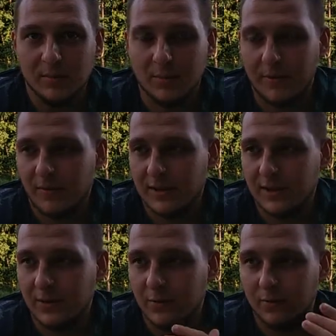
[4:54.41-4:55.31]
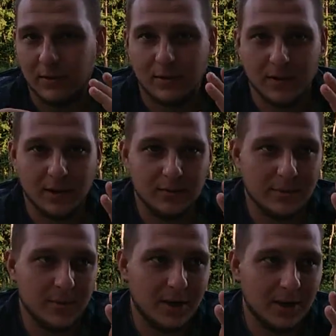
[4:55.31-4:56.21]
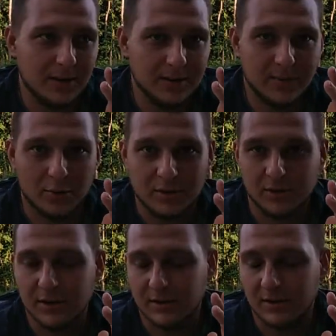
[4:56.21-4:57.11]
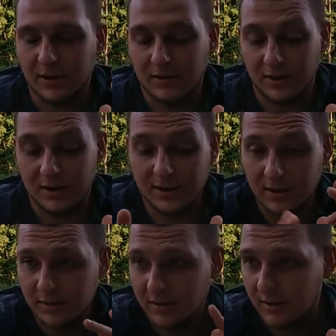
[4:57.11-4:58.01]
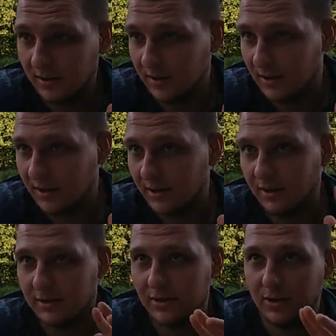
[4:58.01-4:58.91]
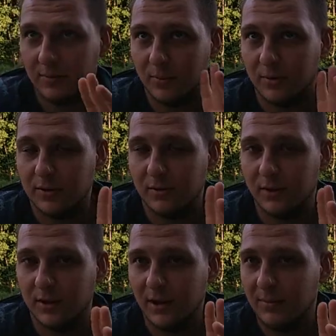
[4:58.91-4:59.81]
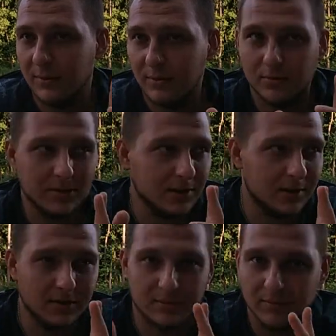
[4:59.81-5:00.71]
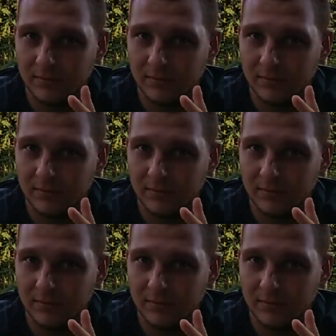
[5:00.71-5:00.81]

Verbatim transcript: по плавостику забирает забросы нашей дистанции, и когда слишком много сорной рыбы, ну то есть это